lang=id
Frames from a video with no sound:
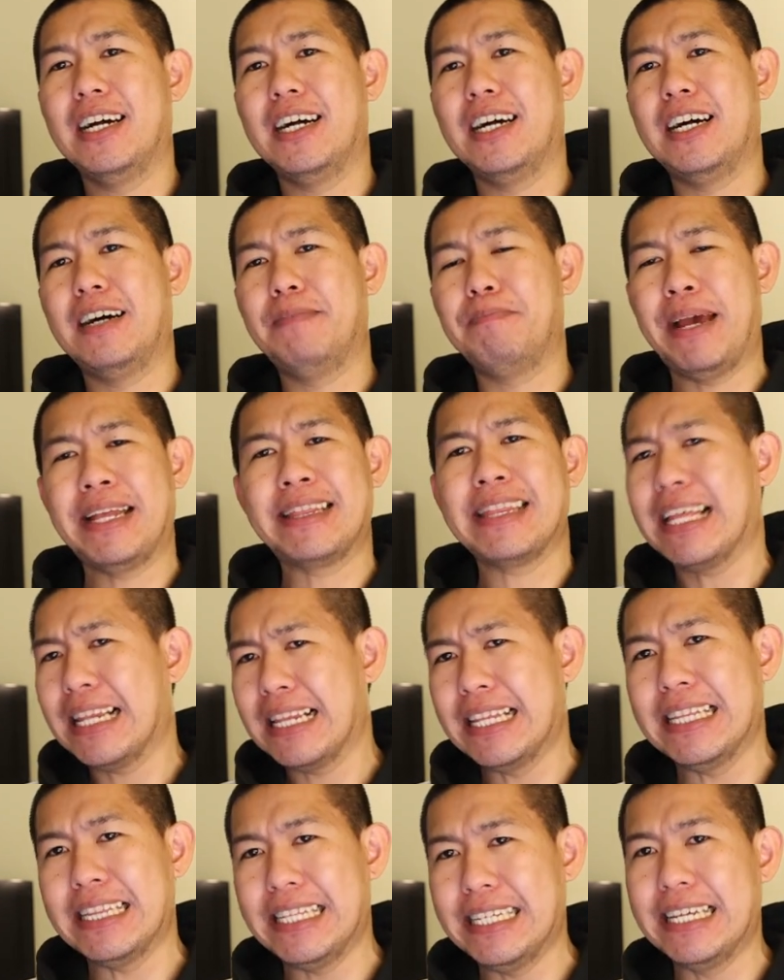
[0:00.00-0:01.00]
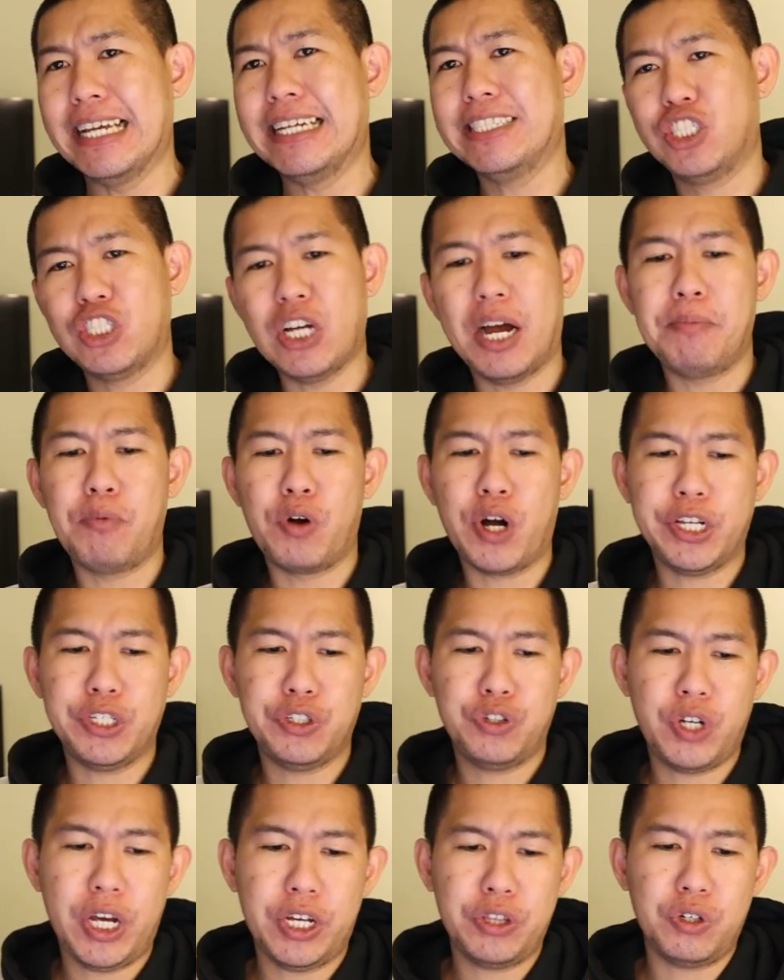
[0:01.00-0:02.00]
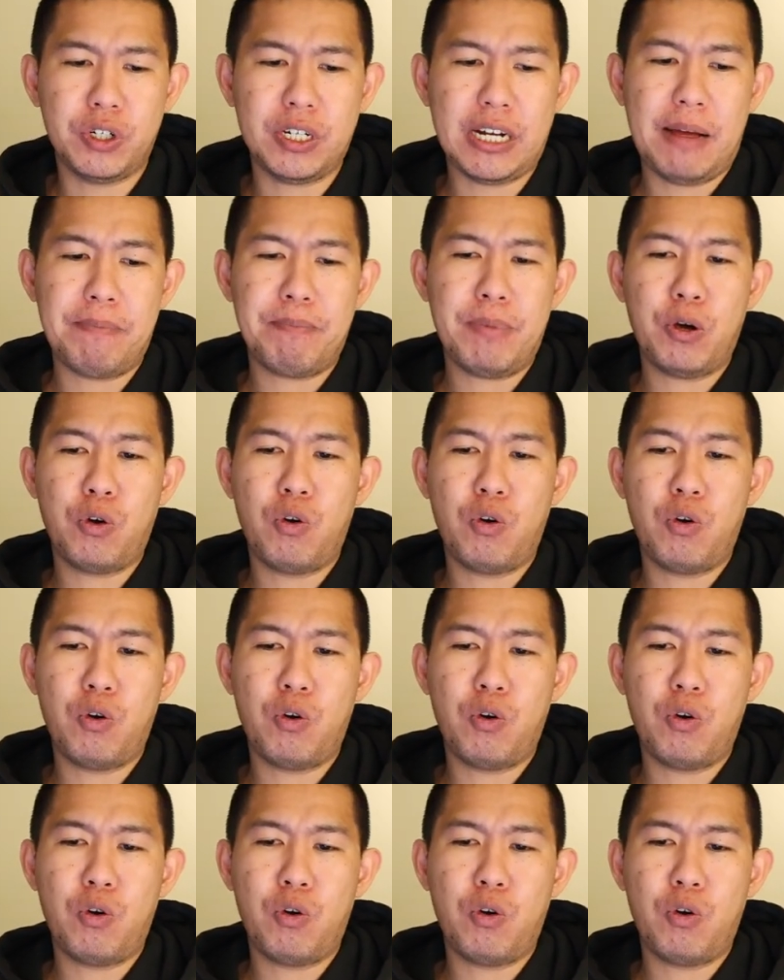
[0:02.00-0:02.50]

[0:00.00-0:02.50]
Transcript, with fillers: uh, eh, mentalitinya John Moran juga itu kenapa